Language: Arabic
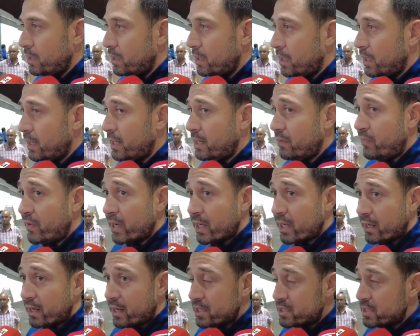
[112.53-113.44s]
احنا
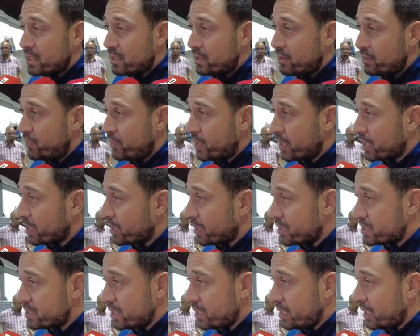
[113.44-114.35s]
فريق الرجاء فريق
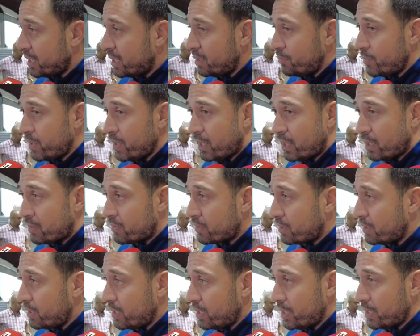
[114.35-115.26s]
الرجاء العالمي حاضر
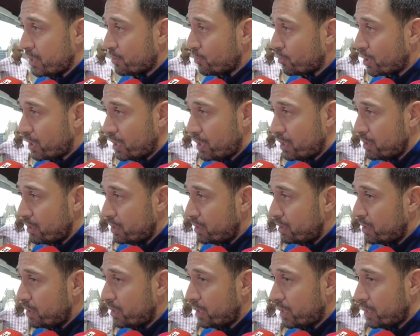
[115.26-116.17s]
لاي قرعه
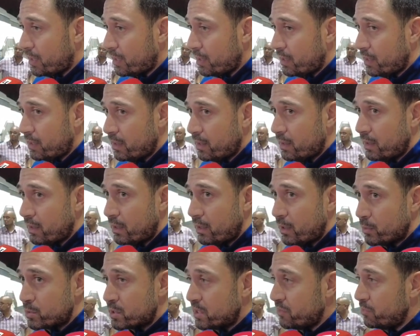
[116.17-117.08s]
احنا
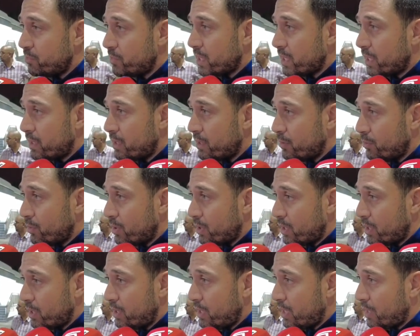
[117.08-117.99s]
الاوبجيكتيف نتاعنا
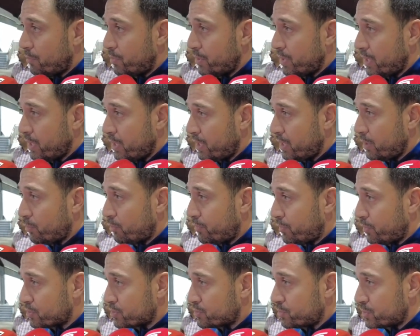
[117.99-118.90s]
هو لعب النهائي
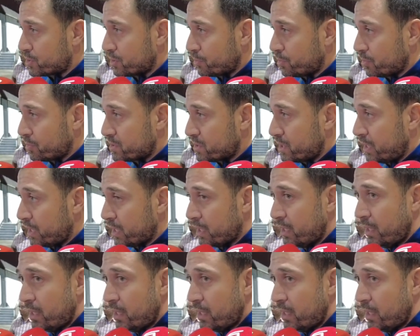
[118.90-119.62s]
والفوز بالشامبيونز ليج